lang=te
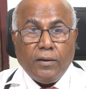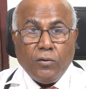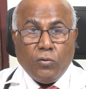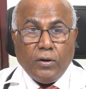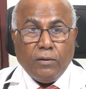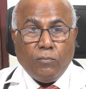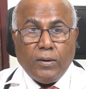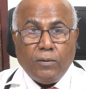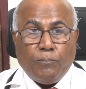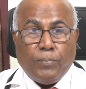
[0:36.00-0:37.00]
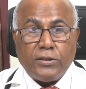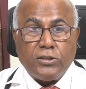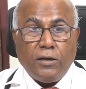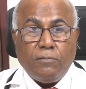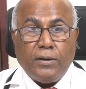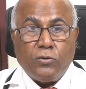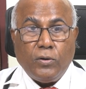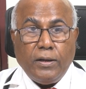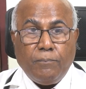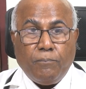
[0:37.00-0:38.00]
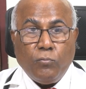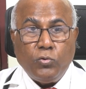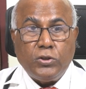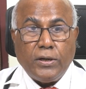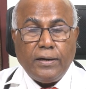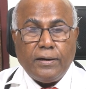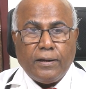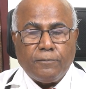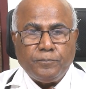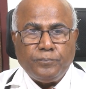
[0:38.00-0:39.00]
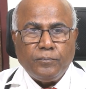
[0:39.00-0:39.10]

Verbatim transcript: ఇంకోటి ఏమో మనం పచ్చళ్ళు పట్టుకునే ఉసిరి అంటారు